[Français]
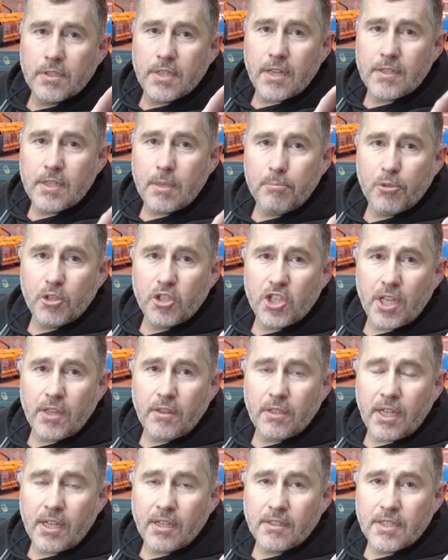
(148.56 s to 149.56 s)
ça, cette
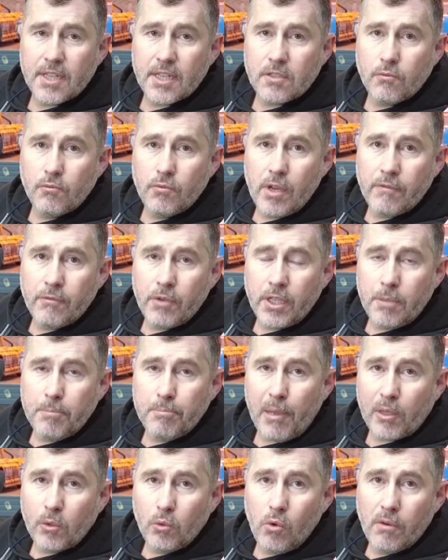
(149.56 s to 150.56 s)
pochette Traxas, vous la voyez
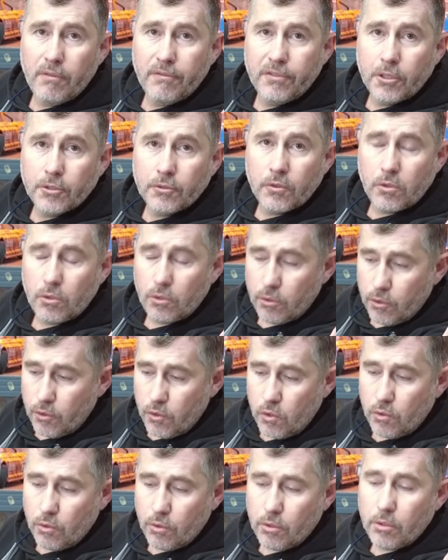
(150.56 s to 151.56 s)
partout en vente euh,
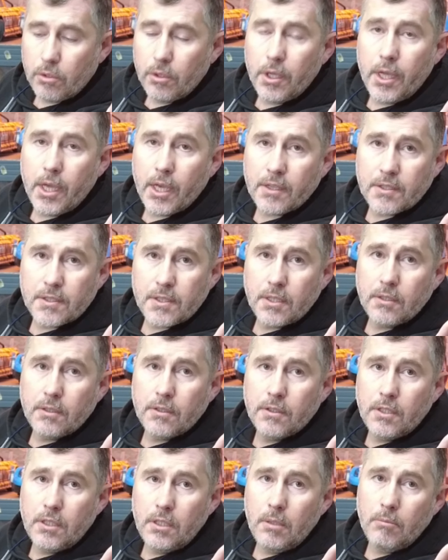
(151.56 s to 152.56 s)
sur euh, RC
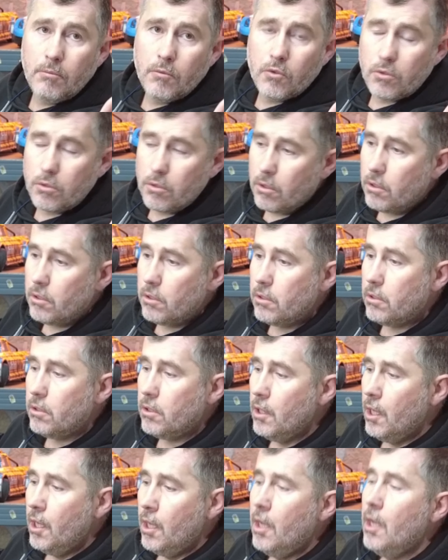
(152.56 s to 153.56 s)
Team, sur euh,
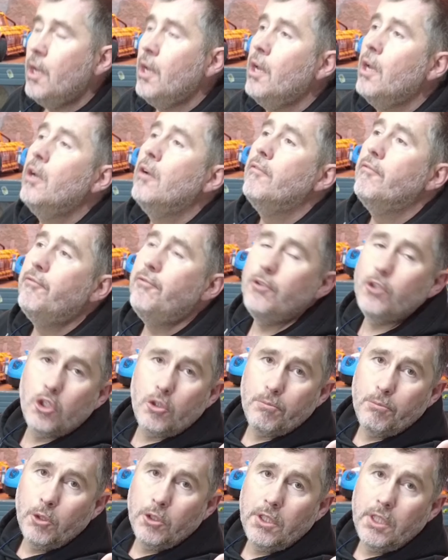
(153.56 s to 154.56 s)

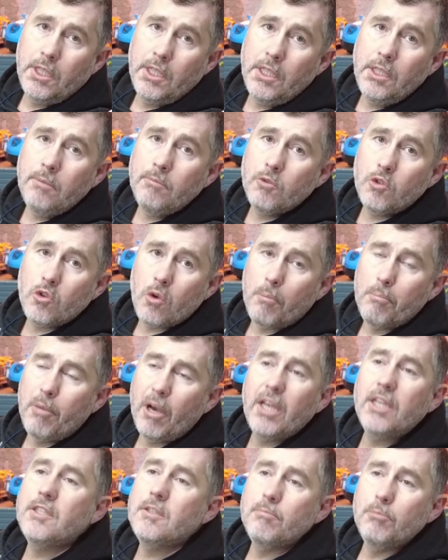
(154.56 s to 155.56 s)
Vosges Modeling, sur
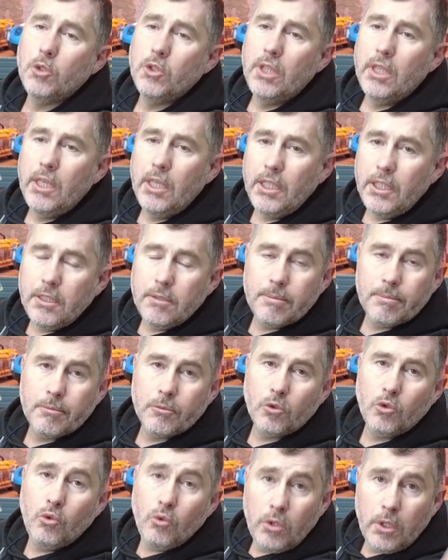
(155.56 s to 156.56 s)
Brest
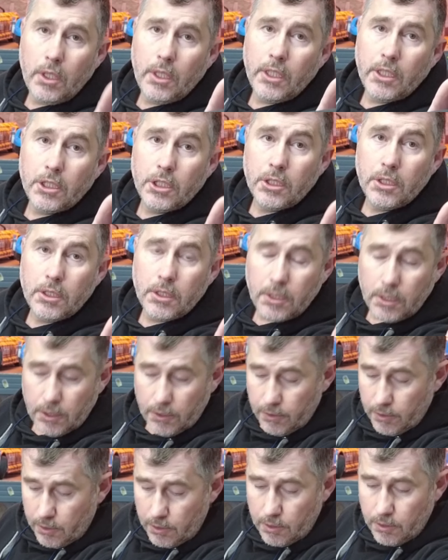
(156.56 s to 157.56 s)
Modélisme, toutes
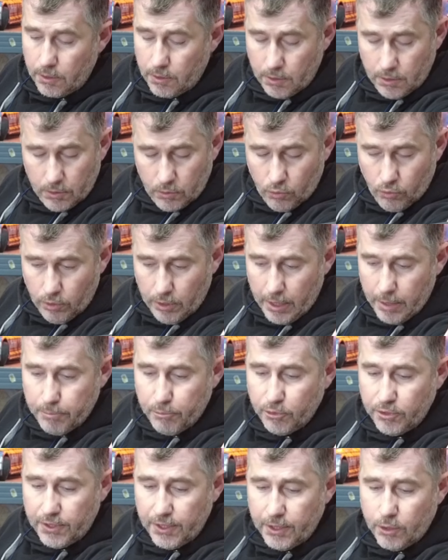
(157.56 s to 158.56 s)
les, toutes les
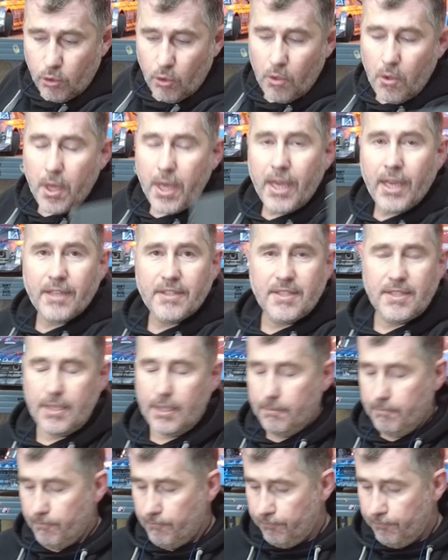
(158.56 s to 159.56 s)
boutiques de RC.